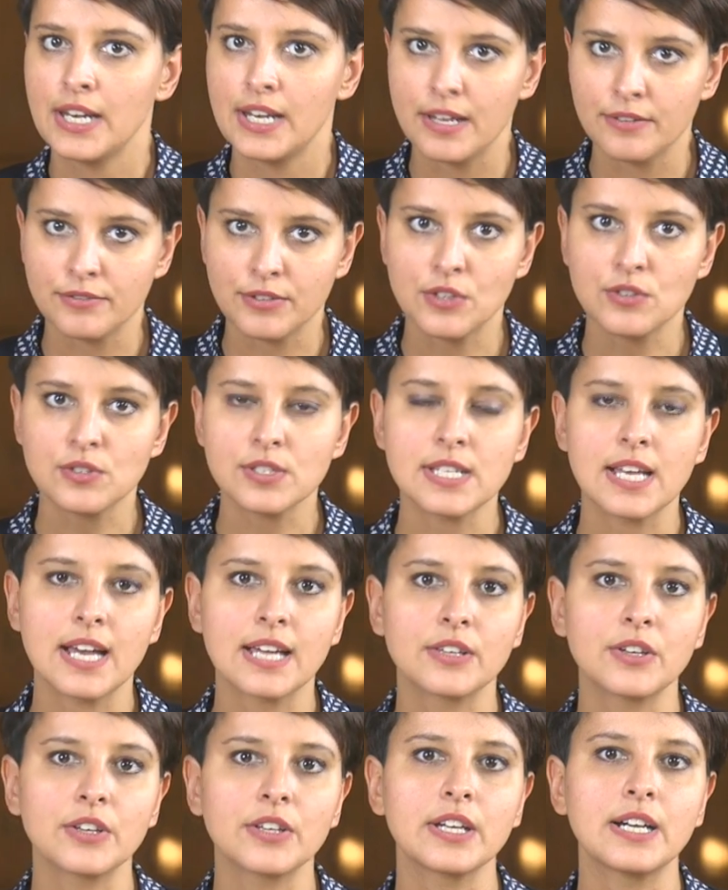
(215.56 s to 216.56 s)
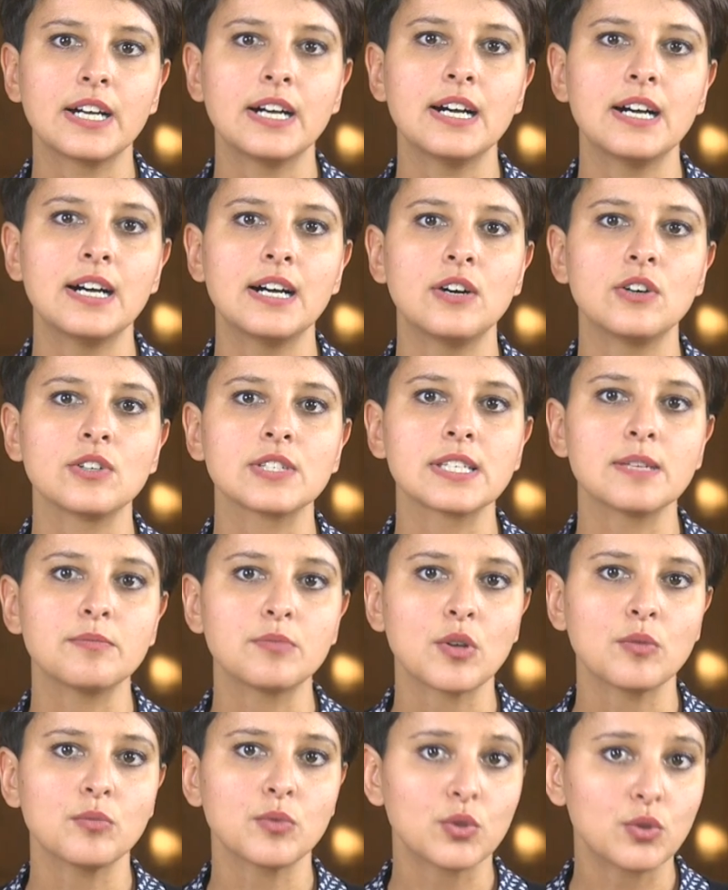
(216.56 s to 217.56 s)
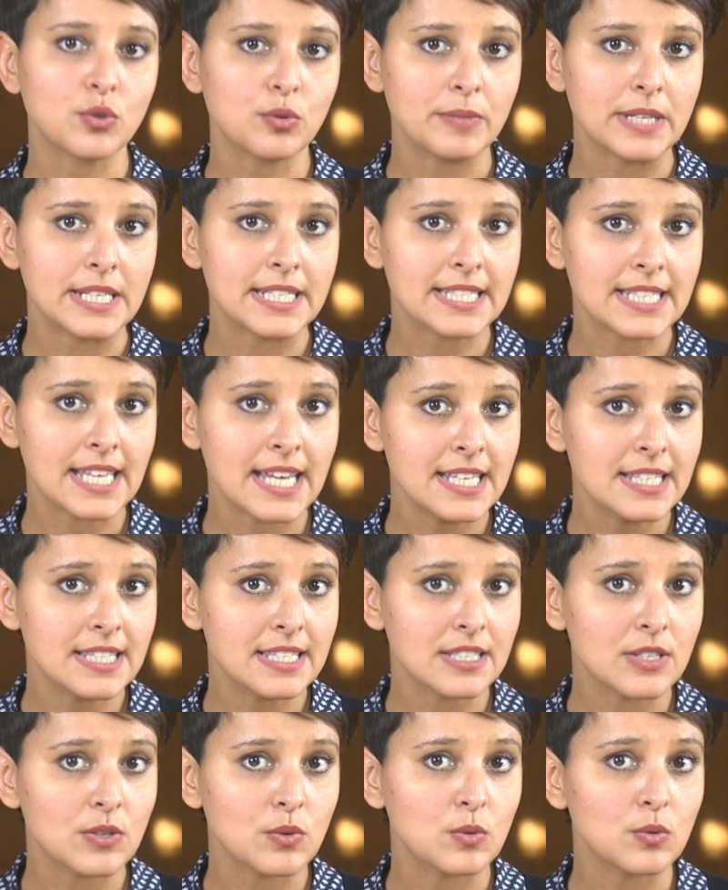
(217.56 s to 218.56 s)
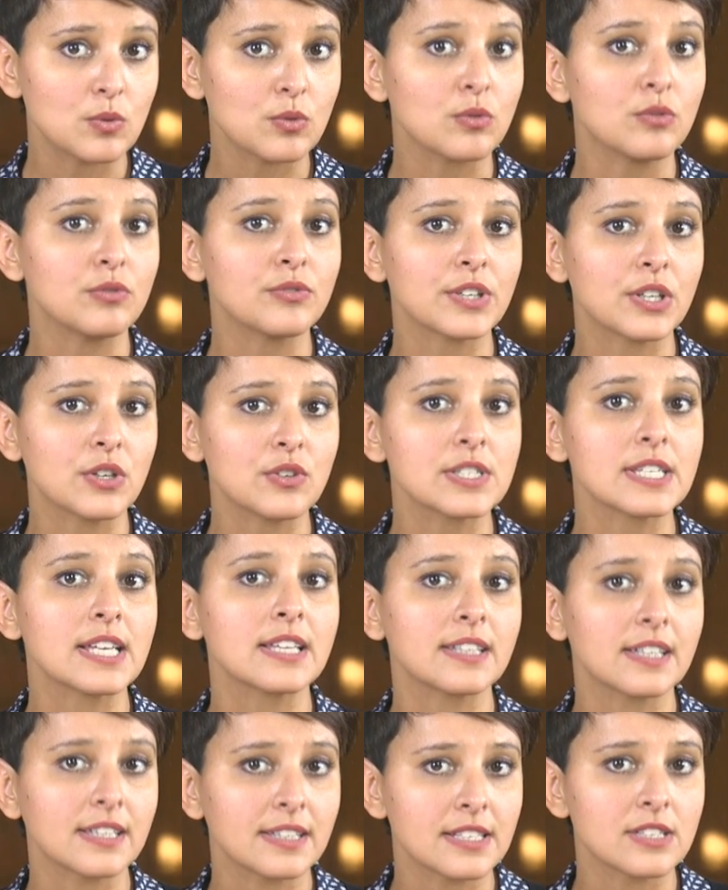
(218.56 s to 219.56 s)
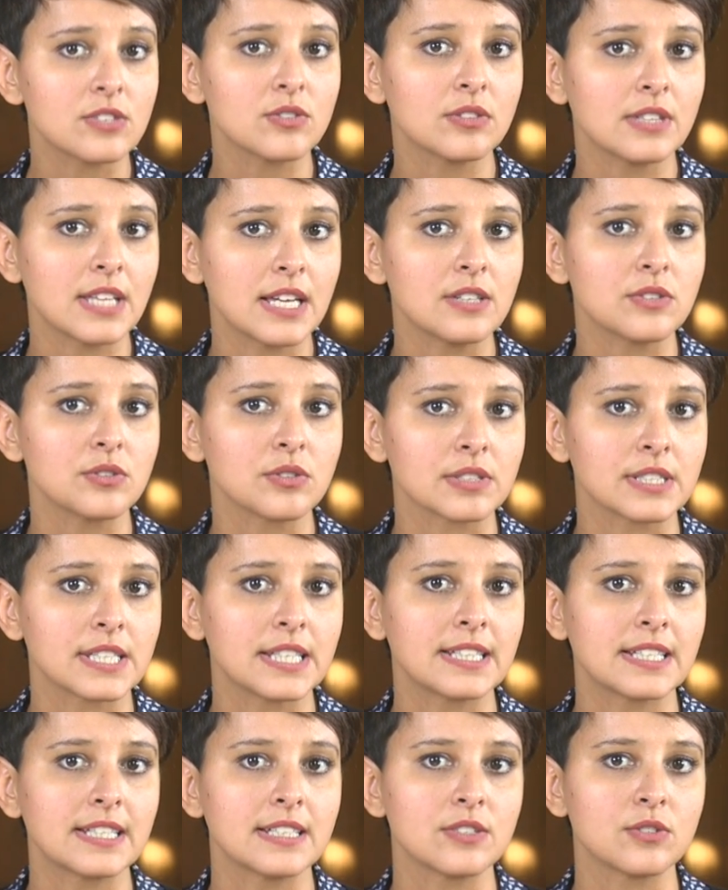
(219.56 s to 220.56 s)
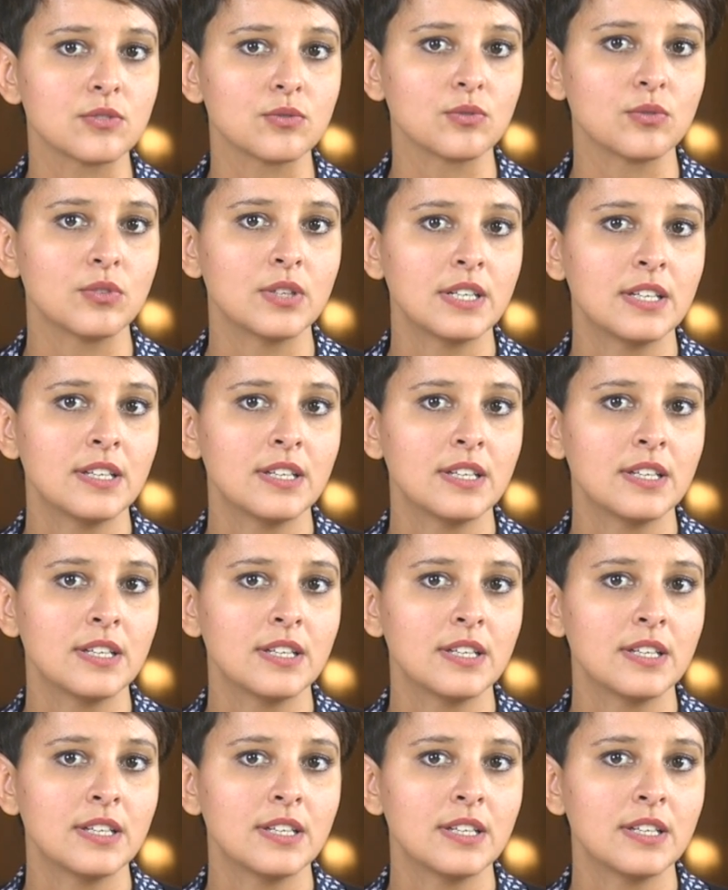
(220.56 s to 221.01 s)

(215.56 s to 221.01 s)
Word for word: La France accueillera en septembre 2016 une conférence internationale sur cette question.